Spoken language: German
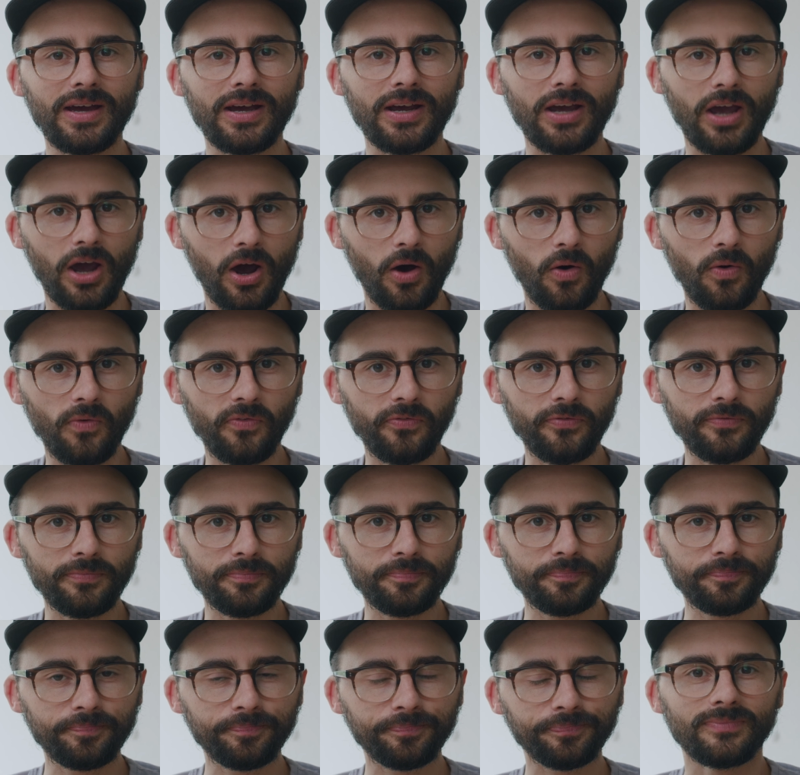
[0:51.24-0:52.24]

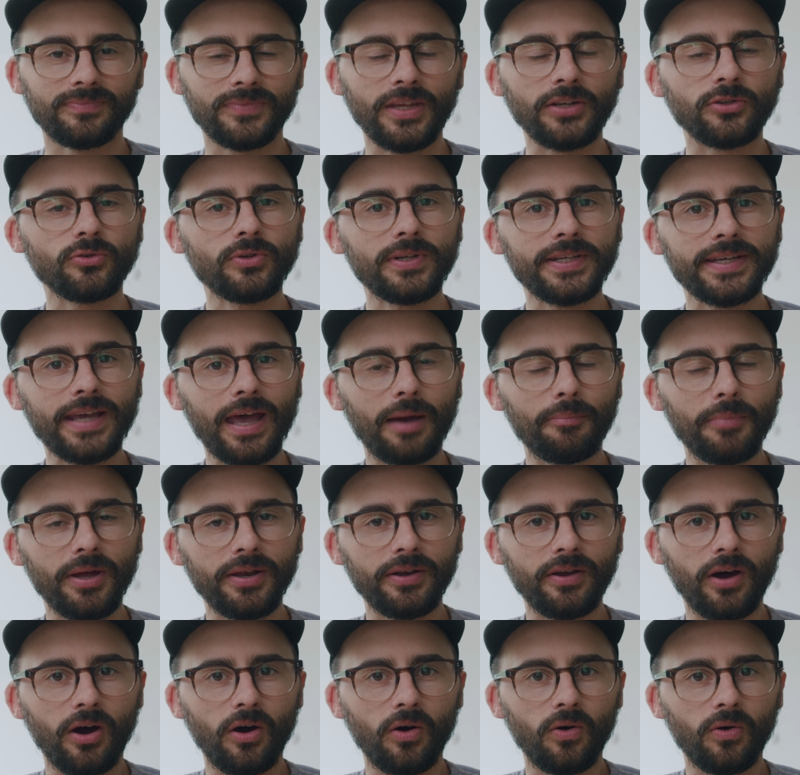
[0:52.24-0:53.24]
kaufen. Natürlich kann
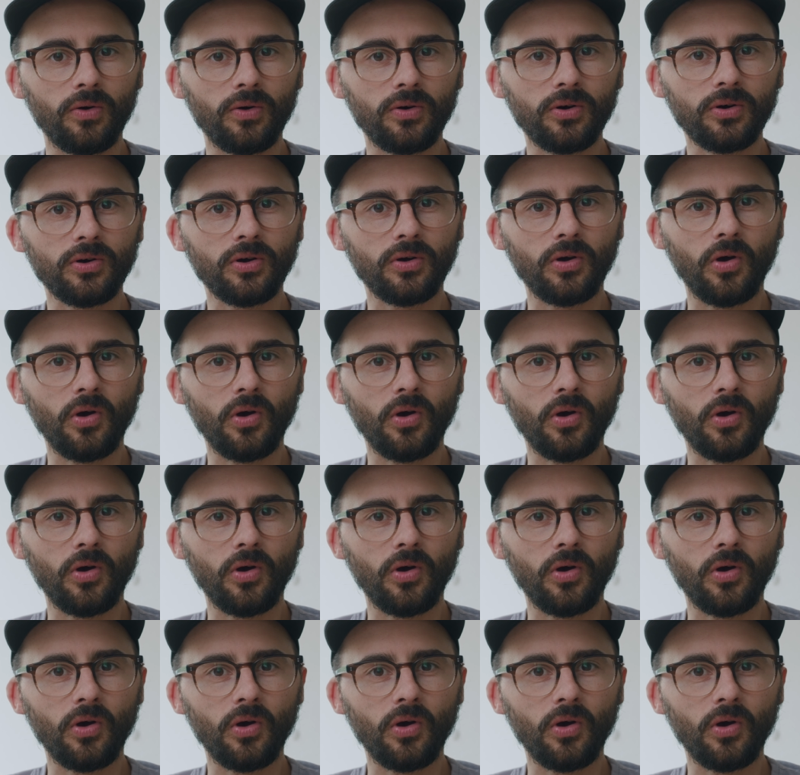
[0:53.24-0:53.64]
man auch